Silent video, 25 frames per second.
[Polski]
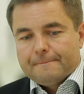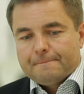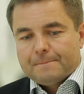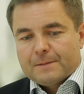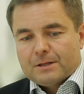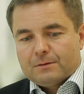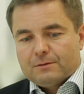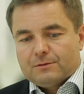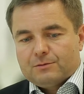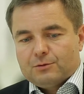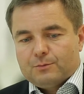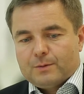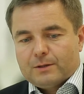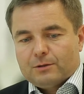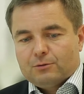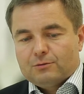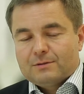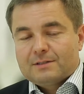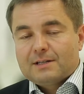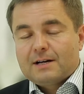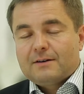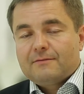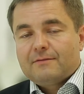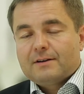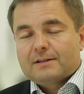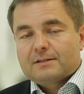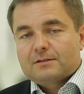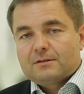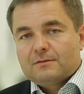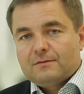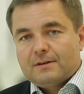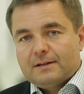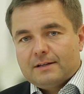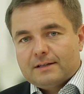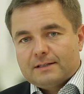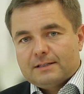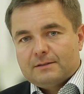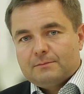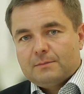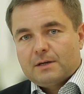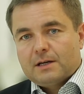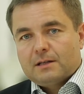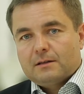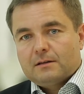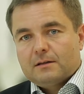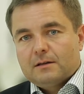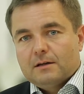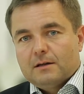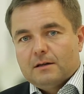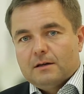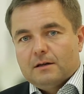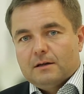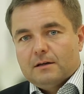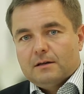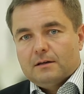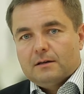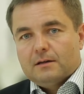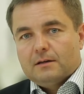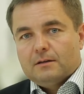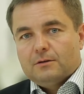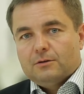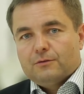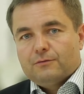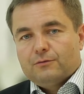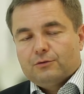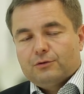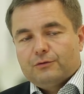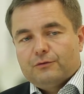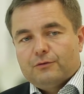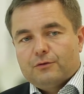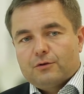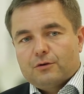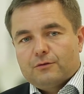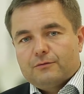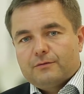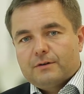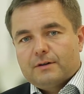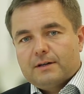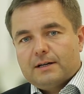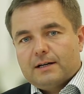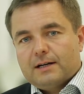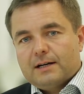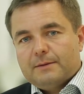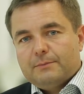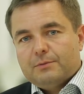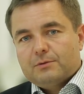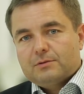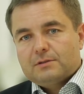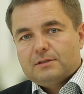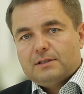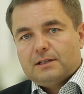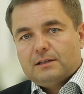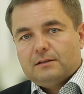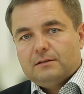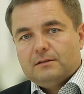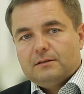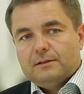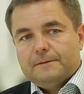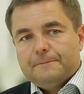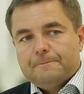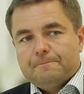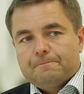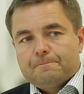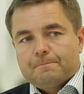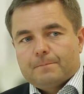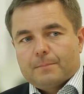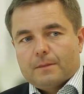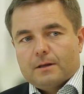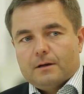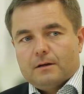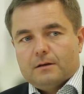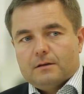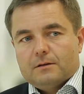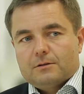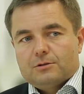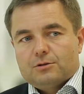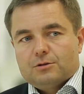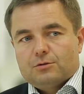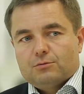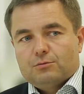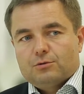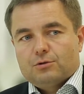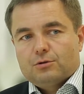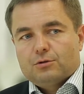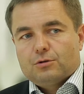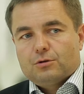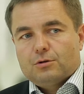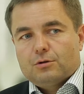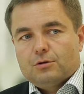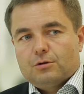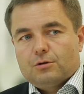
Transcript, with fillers: Natomiast w przypadku zaawansowanych zmian e, nowotworowych raka prostaty e, są to